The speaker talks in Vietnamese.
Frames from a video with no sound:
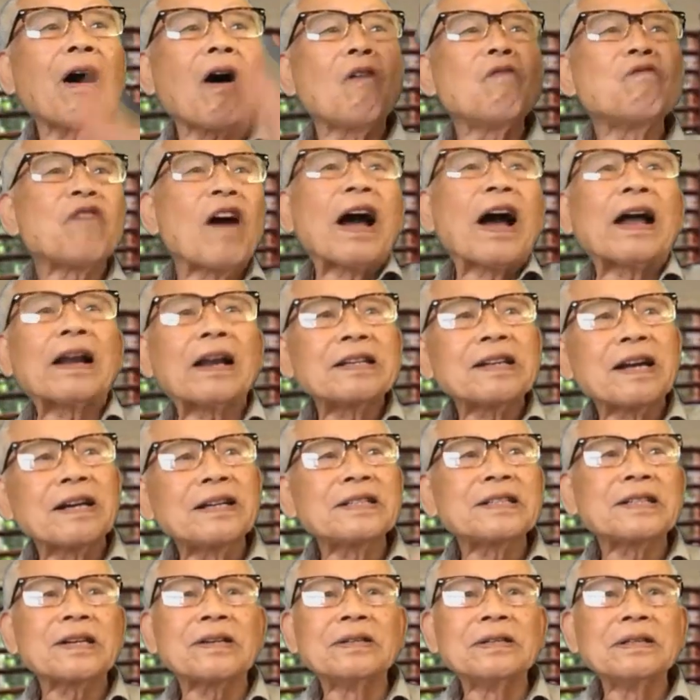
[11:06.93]
không phải là
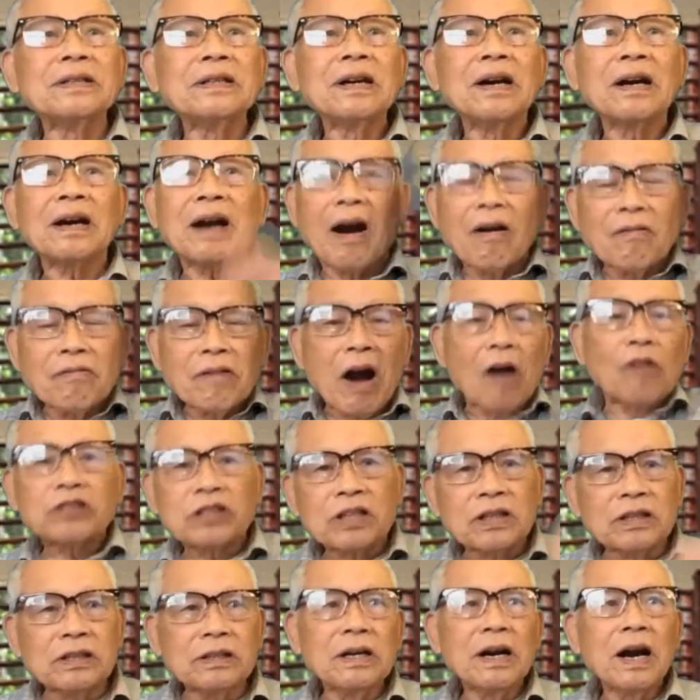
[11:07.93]
dân sử, không học
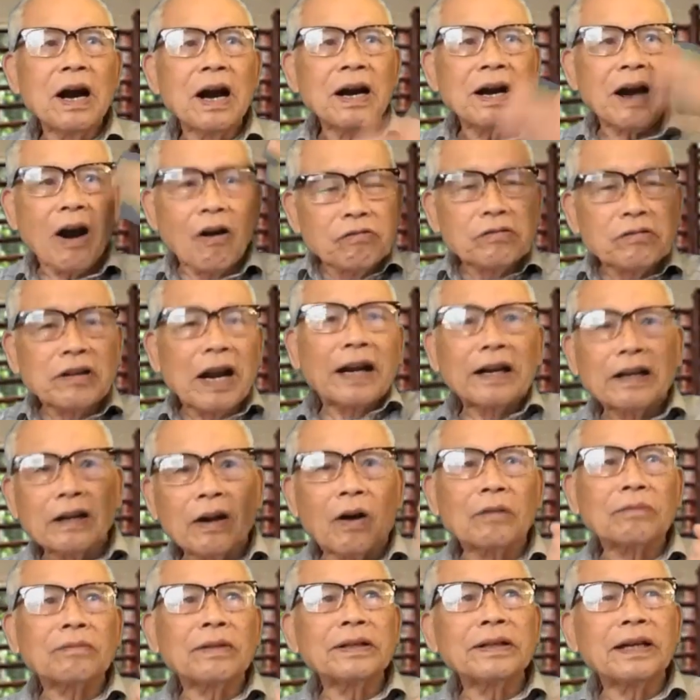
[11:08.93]
sử, không lăn
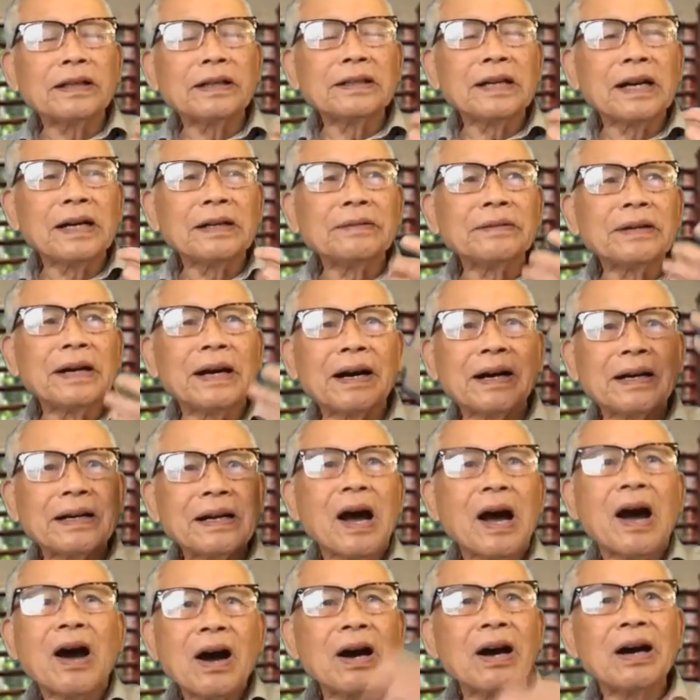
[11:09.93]
lộn với nhân dân uh,
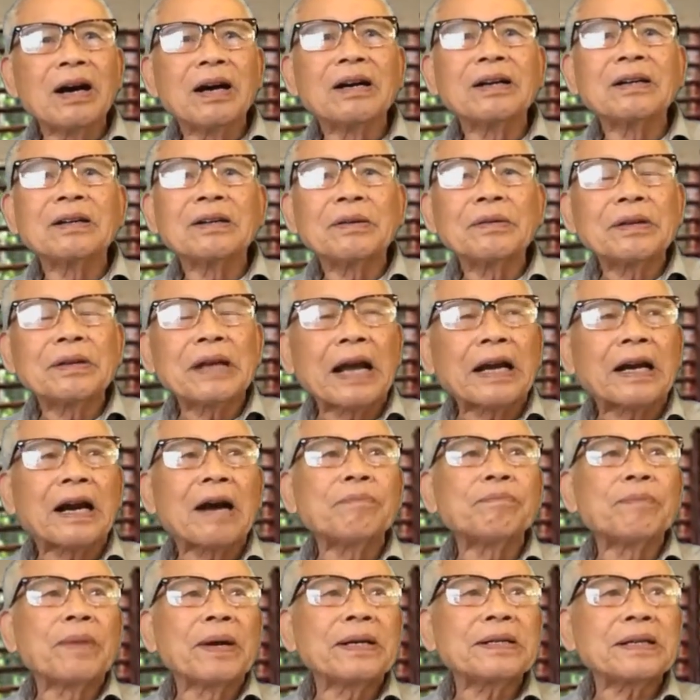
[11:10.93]
uh, giai
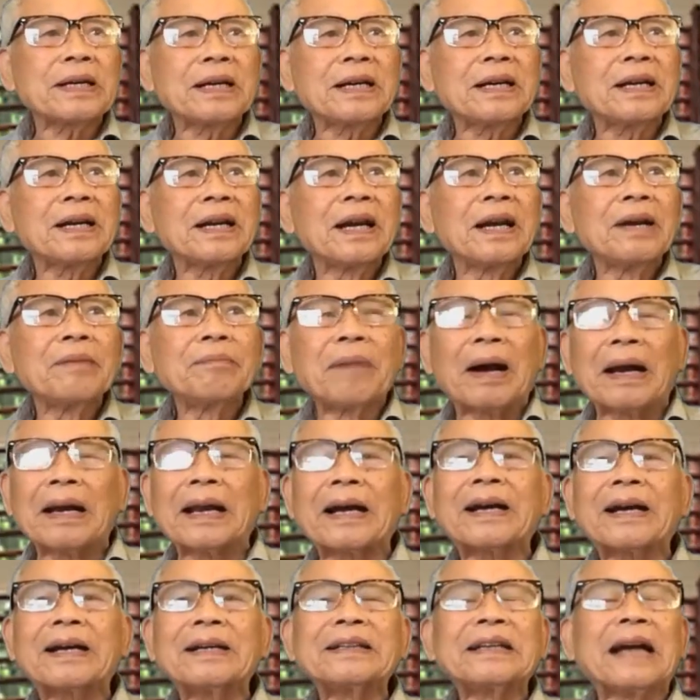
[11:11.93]
cấp bị trị, mà
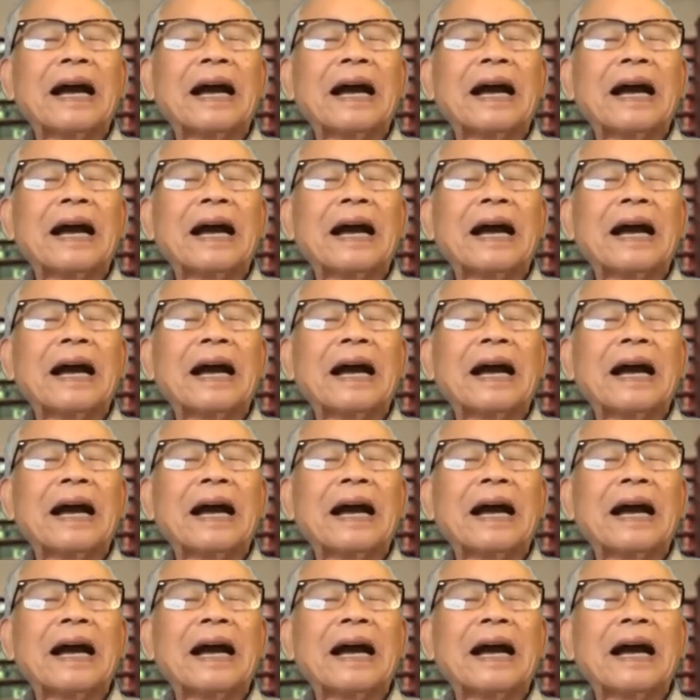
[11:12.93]
là cứ